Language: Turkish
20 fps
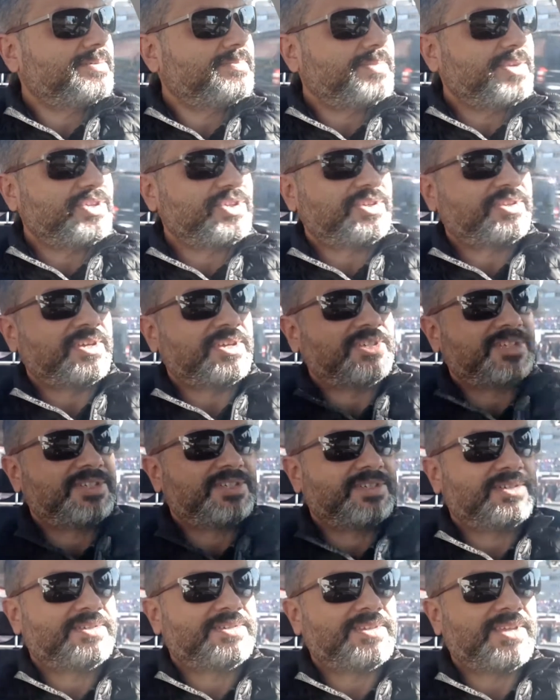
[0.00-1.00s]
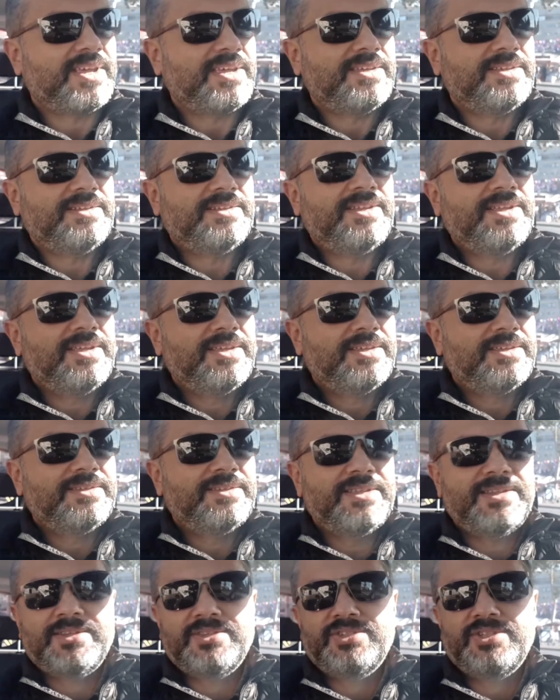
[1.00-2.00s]
Beşiktaş sahilde
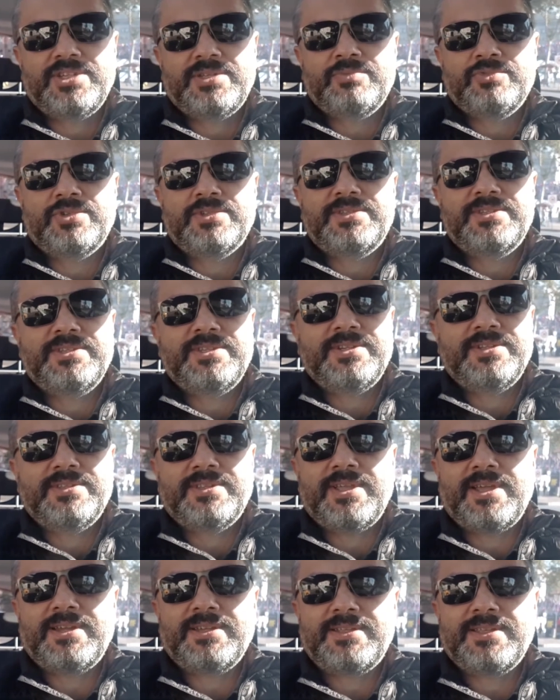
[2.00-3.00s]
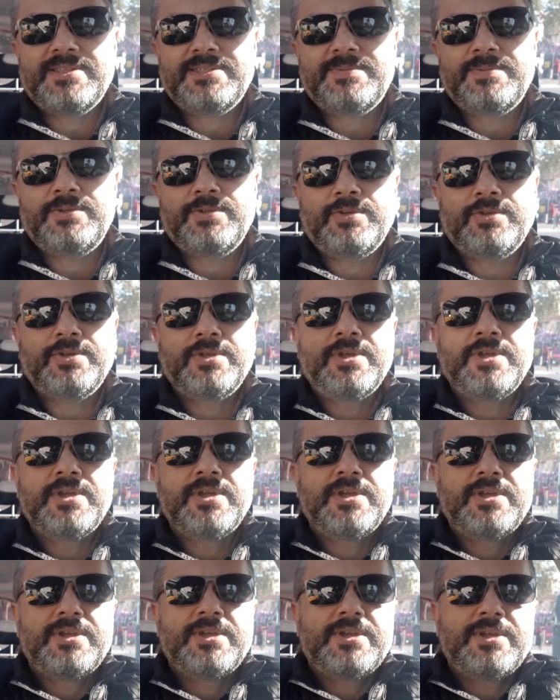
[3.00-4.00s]
Denizcilik Müzesi'nin yanında herkes biliyor.
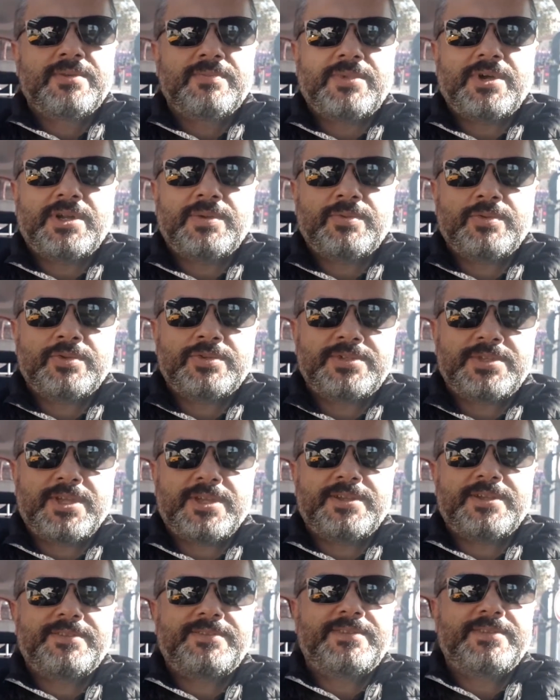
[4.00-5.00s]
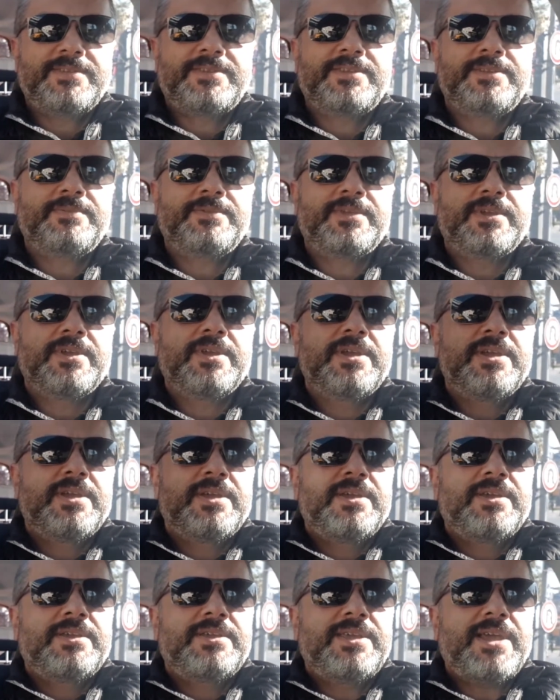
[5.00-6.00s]
Barbaros Hayrettin kimdi?
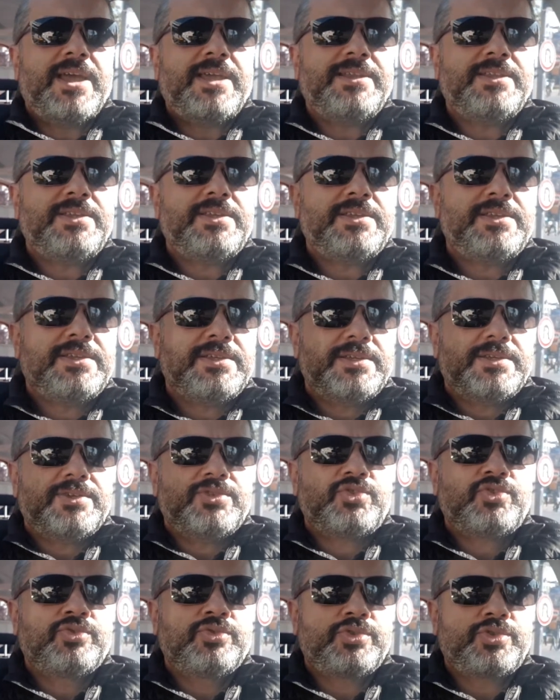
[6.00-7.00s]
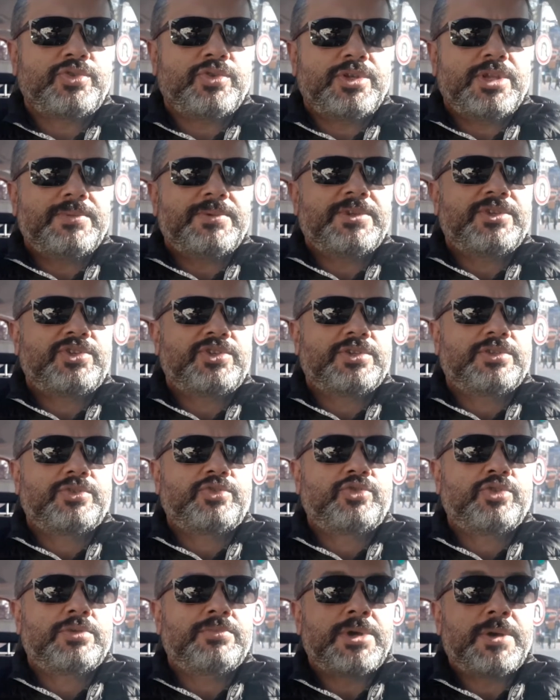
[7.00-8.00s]
Yani e, şunu söylemeye
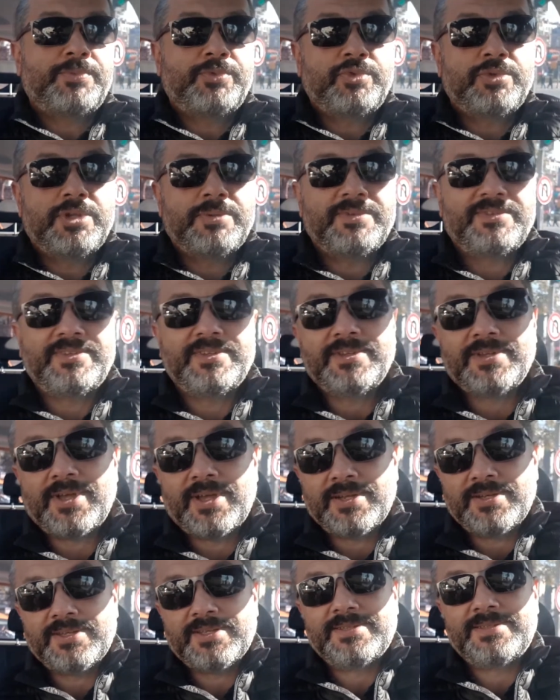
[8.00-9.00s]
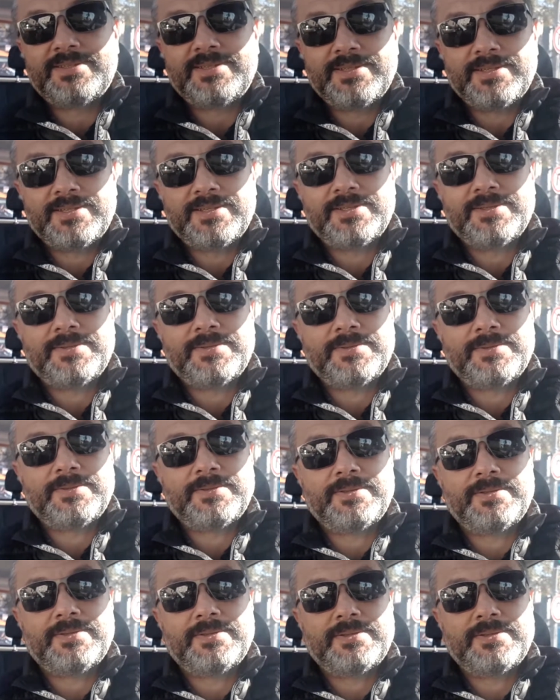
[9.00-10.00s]
çalışıyorum. Abdülhamit'in annesi e,
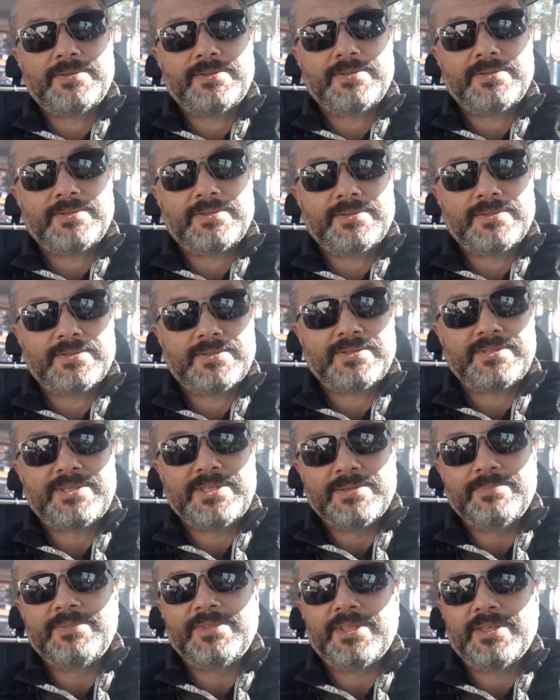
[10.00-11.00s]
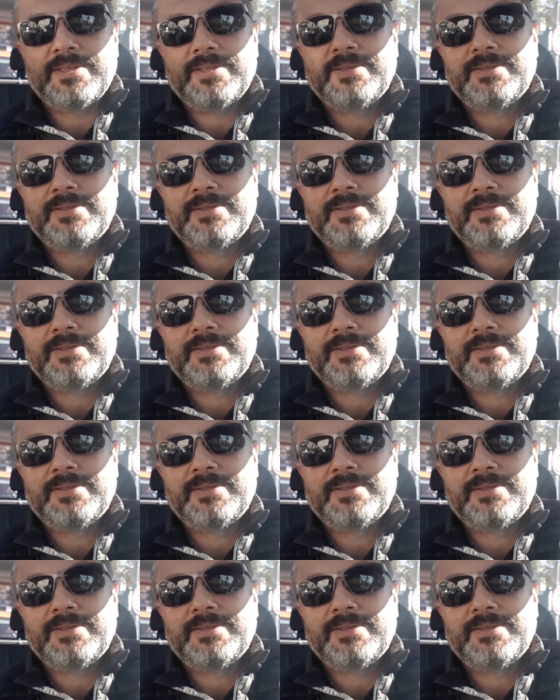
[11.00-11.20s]
kimdi?